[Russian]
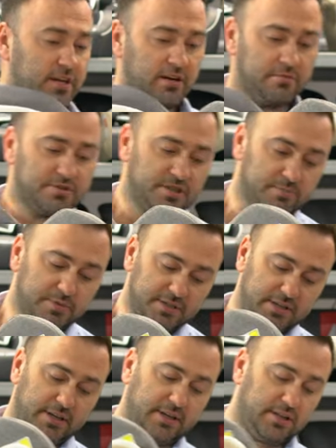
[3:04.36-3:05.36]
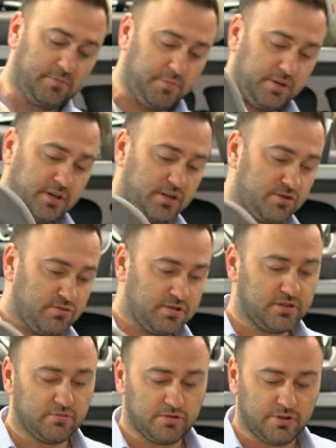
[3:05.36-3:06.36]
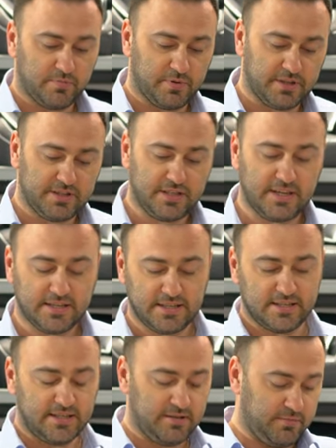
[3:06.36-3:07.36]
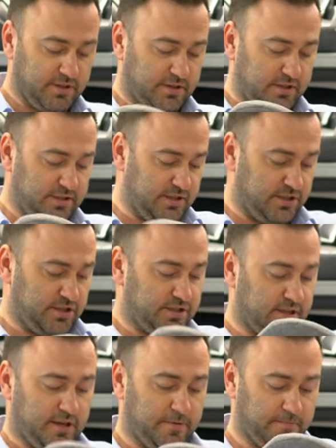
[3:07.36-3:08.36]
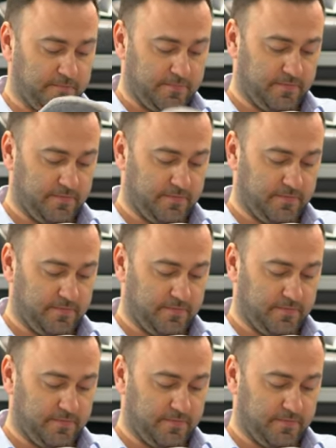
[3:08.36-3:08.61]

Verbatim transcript: Я вам сейчас быстренько это покажу. Здесь очень простая система, классическая.